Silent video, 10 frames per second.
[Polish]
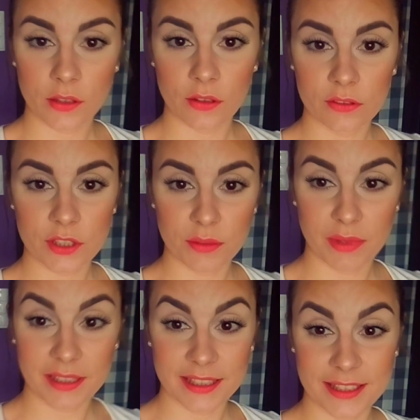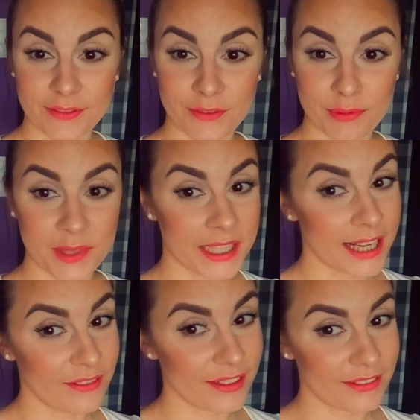to trzeba iść wypić
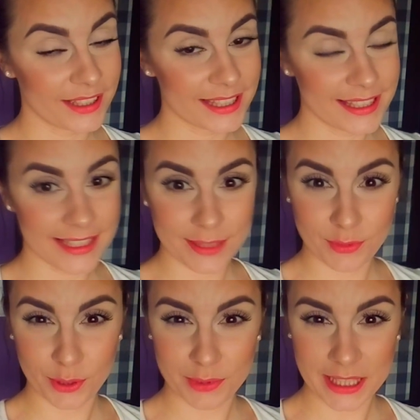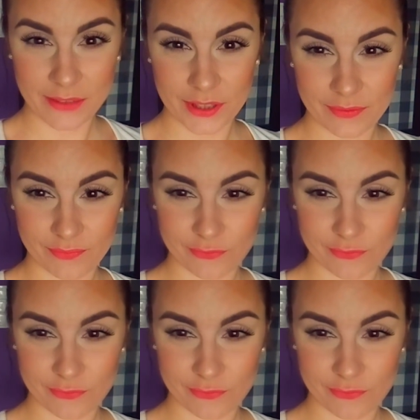kawę, więc idziemy robić kawę.